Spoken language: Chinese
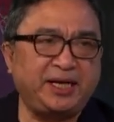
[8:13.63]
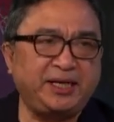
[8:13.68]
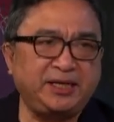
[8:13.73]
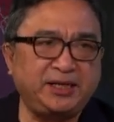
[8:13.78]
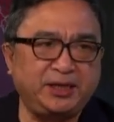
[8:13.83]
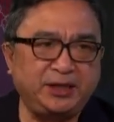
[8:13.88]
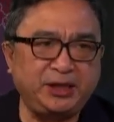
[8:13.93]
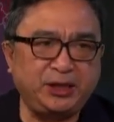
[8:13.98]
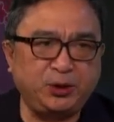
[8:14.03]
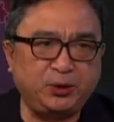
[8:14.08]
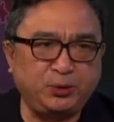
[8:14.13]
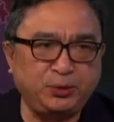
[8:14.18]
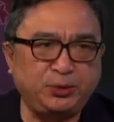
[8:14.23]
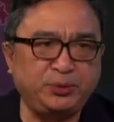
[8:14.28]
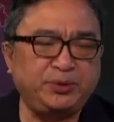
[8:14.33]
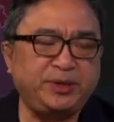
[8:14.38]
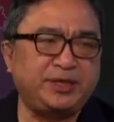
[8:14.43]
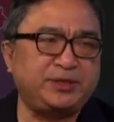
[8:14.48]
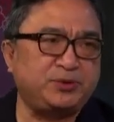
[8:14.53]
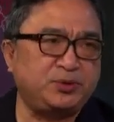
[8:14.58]
一个流
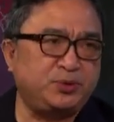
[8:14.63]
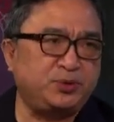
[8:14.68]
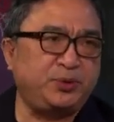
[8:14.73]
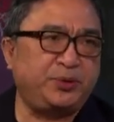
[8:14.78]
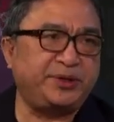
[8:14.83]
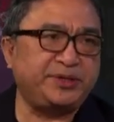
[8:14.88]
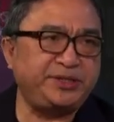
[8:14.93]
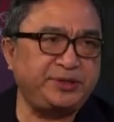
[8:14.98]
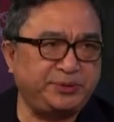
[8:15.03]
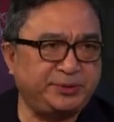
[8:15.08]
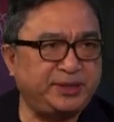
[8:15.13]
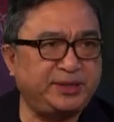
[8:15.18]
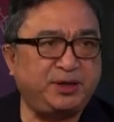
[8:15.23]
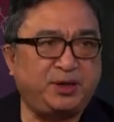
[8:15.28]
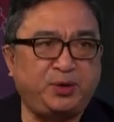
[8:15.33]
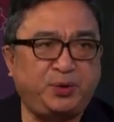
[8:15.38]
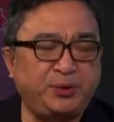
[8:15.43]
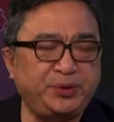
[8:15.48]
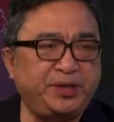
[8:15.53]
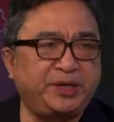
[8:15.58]
动的中国，就是一个
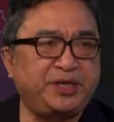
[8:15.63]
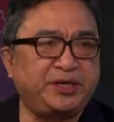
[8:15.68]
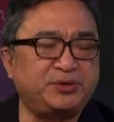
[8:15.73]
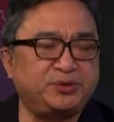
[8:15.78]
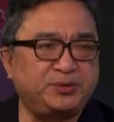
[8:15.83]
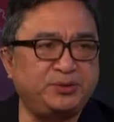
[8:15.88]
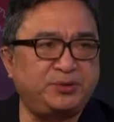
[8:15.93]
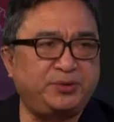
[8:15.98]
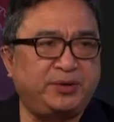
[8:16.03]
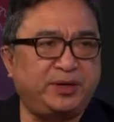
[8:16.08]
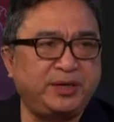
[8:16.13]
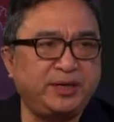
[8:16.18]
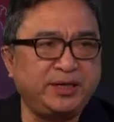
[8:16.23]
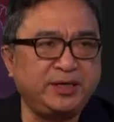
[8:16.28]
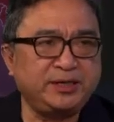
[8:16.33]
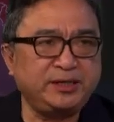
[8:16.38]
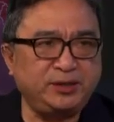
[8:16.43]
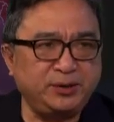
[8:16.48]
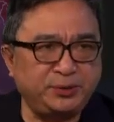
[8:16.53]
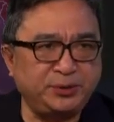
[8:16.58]
活跃的中国，
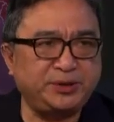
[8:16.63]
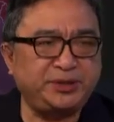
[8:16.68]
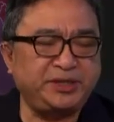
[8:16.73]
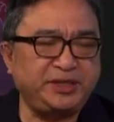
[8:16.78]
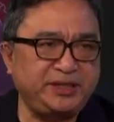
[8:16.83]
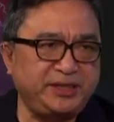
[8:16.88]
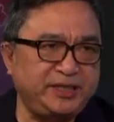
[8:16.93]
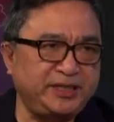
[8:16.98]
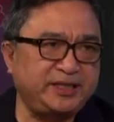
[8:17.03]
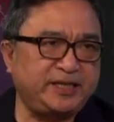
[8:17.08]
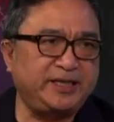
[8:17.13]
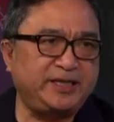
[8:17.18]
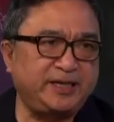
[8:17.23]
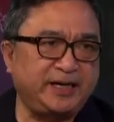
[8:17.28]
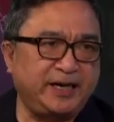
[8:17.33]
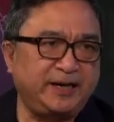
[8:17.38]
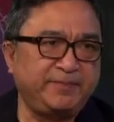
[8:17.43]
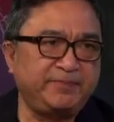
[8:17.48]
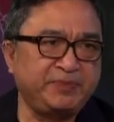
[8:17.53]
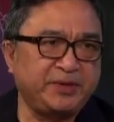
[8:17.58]
就是一个
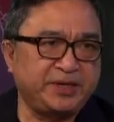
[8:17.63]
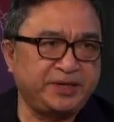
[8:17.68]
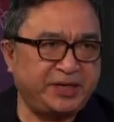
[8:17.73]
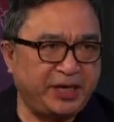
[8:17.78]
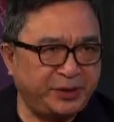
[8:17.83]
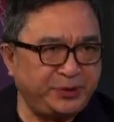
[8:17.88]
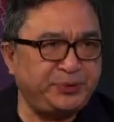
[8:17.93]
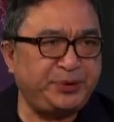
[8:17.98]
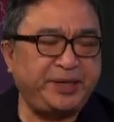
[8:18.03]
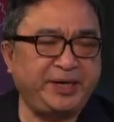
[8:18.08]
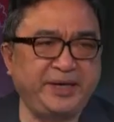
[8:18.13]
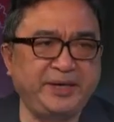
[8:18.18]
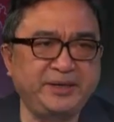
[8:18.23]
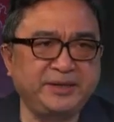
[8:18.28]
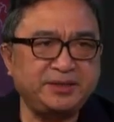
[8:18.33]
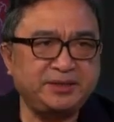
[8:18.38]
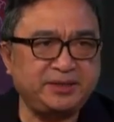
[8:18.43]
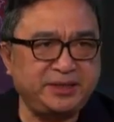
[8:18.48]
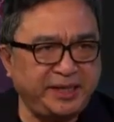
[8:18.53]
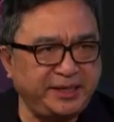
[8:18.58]
呢人权
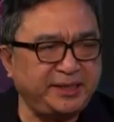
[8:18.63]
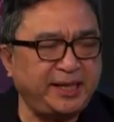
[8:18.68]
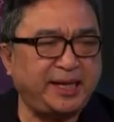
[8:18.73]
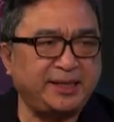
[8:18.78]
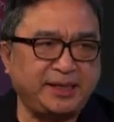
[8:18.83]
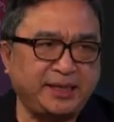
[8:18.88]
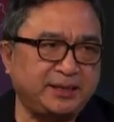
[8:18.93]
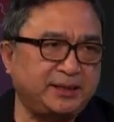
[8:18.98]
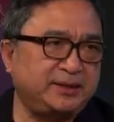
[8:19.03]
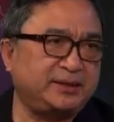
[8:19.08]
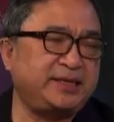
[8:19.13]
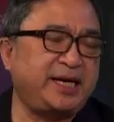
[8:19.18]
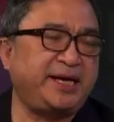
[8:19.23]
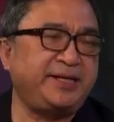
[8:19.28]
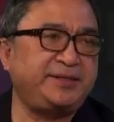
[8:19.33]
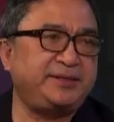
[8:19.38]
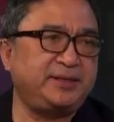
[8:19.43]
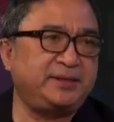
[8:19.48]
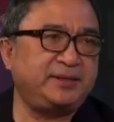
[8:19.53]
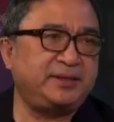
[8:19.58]
最大的一个改
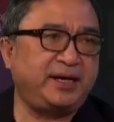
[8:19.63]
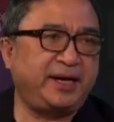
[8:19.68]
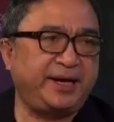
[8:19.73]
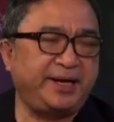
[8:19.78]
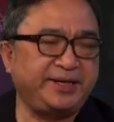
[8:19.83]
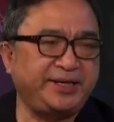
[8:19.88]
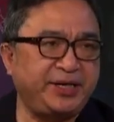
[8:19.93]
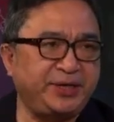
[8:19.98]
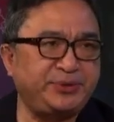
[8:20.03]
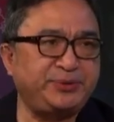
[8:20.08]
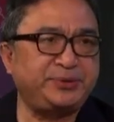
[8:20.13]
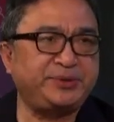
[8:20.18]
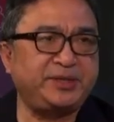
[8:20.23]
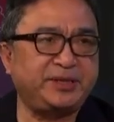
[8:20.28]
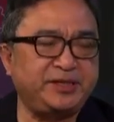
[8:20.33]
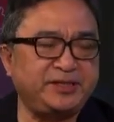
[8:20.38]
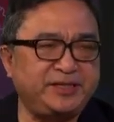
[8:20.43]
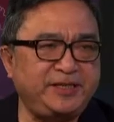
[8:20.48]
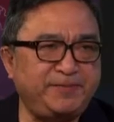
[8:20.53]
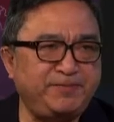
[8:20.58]
进啊。也许这
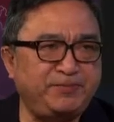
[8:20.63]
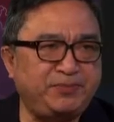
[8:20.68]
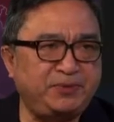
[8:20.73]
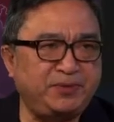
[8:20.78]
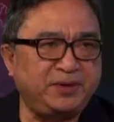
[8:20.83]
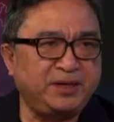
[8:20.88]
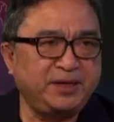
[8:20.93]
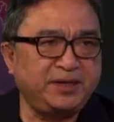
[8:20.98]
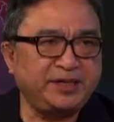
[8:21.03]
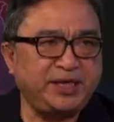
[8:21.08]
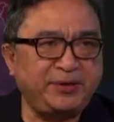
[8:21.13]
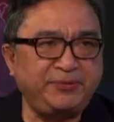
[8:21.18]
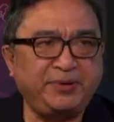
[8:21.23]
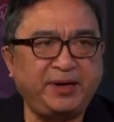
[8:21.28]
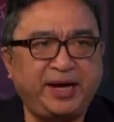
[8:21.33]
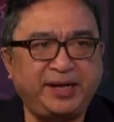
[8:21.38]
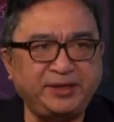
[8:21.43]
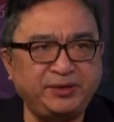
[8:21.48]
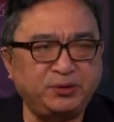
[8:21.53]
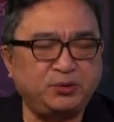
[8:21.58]
个进步对于
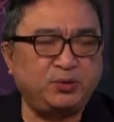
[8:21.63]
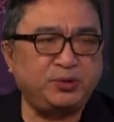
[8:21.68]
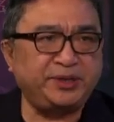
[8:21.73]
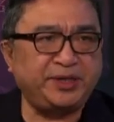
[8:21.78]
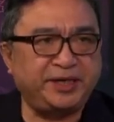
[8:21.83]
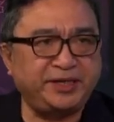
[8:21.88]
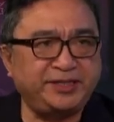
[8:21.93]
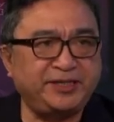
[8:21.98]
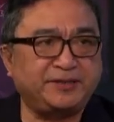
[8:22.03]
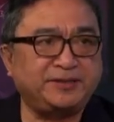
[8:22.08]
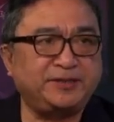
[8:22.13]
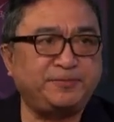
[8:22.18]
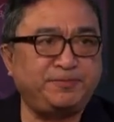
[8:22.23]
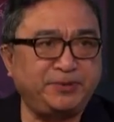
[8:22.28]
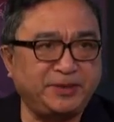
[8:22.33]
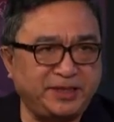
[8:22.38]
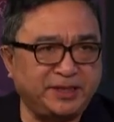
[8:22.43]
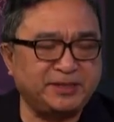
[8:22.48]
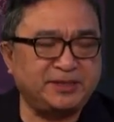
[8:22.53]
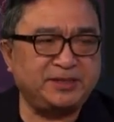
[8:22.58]
很多国家来讲是
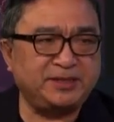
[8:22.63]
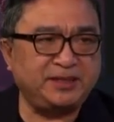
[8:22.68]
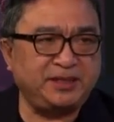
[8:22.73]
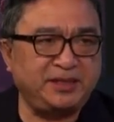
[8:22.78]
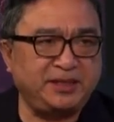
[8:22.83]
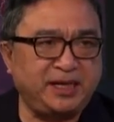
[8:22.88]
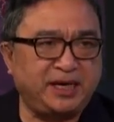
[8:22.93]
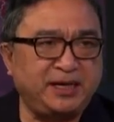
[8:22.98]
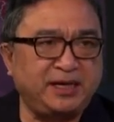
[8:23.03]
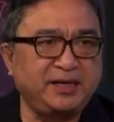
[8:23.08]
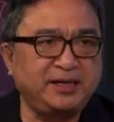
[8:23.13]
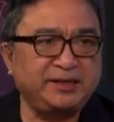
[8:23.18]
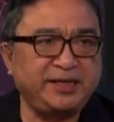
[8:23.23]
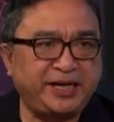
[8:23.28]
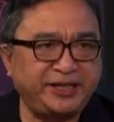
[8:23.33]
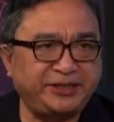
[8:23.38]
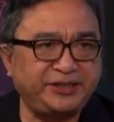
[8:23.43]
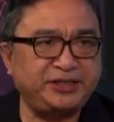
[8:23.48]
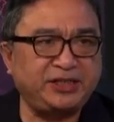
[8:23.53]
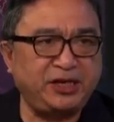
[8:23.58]
不可思议的，
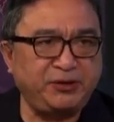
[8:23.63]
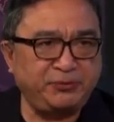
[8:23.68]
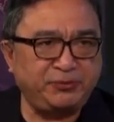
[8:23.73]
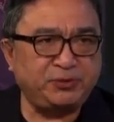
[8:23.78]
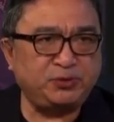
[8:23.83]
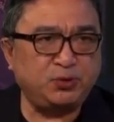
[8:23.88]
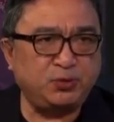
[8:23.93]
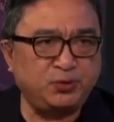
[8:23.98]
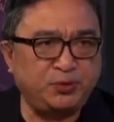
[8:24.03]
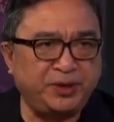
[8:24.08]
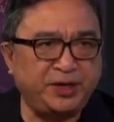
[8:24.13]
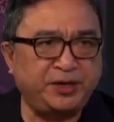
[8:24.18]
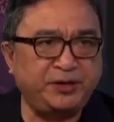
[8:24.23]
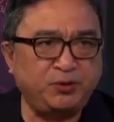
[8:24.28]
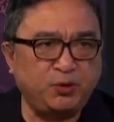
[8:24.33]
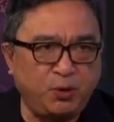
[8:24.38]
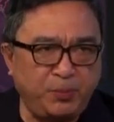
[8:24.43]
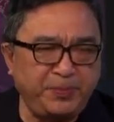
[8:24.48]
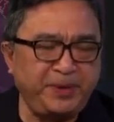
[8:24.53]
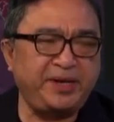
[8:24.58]
但是对于中国的
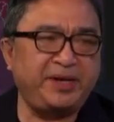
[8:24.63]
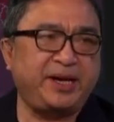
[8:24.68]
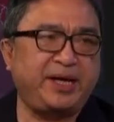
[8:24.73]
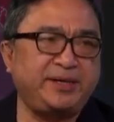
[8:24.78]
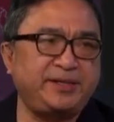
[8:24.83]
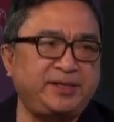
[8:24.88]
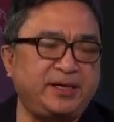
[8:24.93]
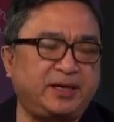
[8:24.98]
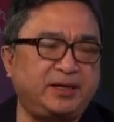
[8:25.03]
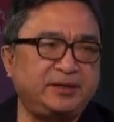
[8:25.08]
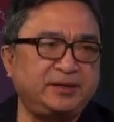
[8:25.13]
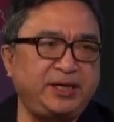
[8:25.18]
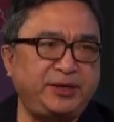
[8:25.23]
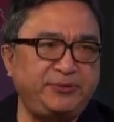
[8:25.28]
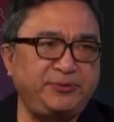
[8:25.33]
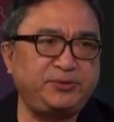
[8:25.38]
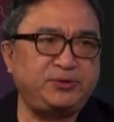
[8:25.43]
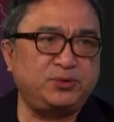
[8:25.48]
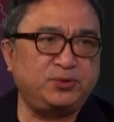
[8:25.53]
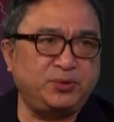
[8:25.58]
农民来讲，对
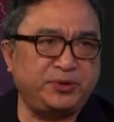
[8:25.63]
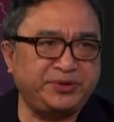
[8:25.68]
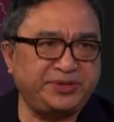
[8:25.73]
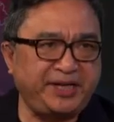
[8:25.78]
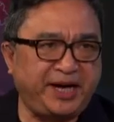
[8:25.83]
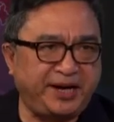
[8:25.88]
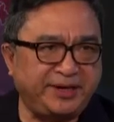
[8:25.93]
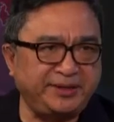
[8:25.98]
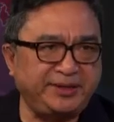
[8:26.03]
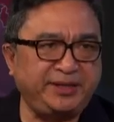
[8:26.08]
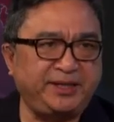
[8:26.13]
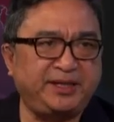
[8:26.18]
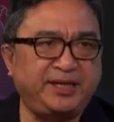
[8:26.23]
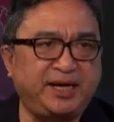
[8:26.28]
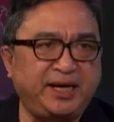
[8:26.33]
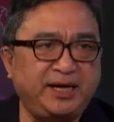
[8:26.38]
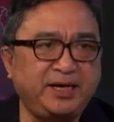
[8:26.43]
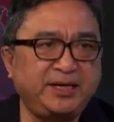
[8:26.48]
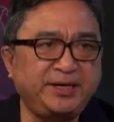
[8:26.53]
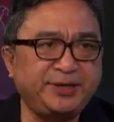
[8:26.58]
于中国长期以
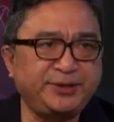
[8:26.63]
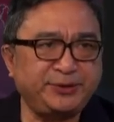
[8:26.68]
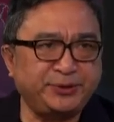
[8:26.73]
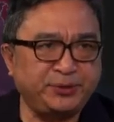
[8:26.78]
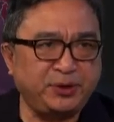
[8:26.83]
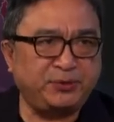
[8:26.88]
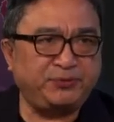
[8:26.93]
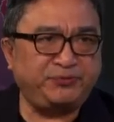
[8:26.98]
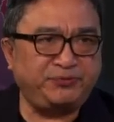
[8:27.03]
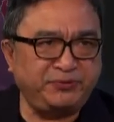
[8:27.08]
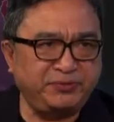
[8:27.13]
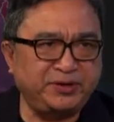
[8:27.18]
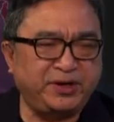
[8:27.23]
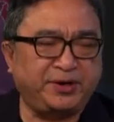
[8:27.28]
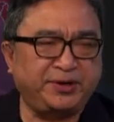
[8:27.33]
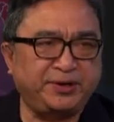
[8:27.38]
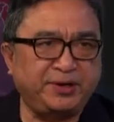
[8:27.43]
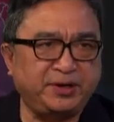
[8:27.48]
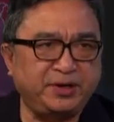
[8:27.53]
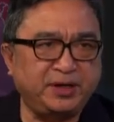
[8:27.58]
来受到户
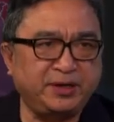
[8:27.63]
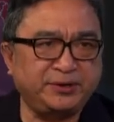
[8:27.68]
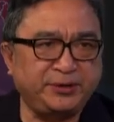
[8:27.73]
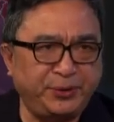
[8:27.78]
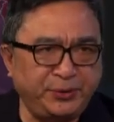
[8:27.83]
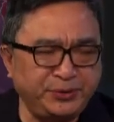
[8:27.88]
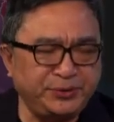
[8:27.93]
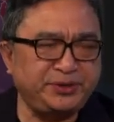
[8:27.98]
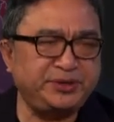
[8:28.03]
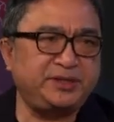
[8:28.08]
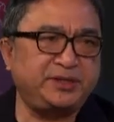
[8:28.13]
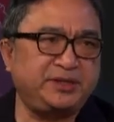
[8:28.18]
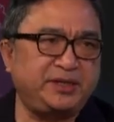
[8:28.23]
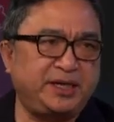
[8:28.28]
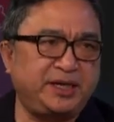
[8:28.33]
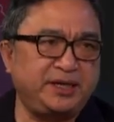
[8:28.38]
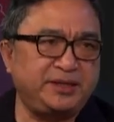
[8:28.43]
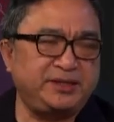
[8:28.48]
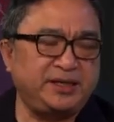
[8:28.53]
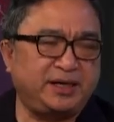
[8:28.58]
口控制的
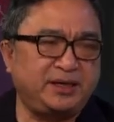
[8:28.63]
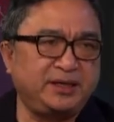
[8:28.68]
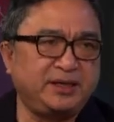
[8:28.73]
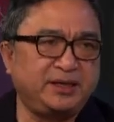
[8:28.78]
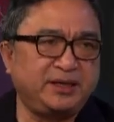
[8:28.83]
人来讲。